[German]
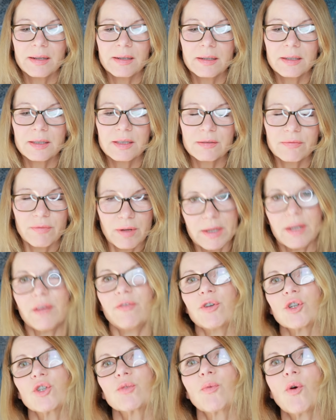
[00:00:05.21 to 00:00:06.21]
Das war ja
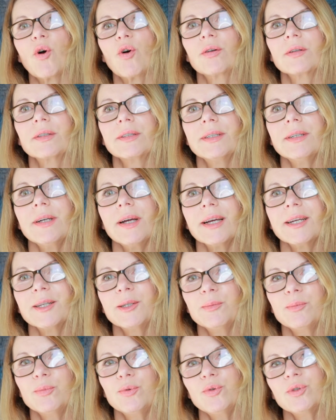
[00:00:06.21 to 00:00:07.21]
versprochen, ne?
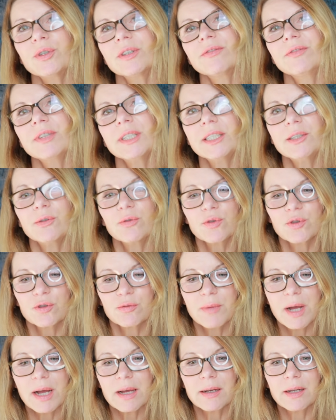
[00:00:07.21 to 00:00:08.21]
ein Büchervideo zu
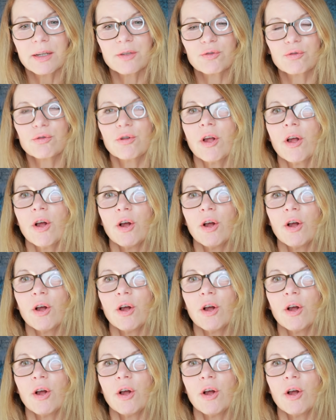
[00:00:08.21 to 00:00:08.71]
machen, also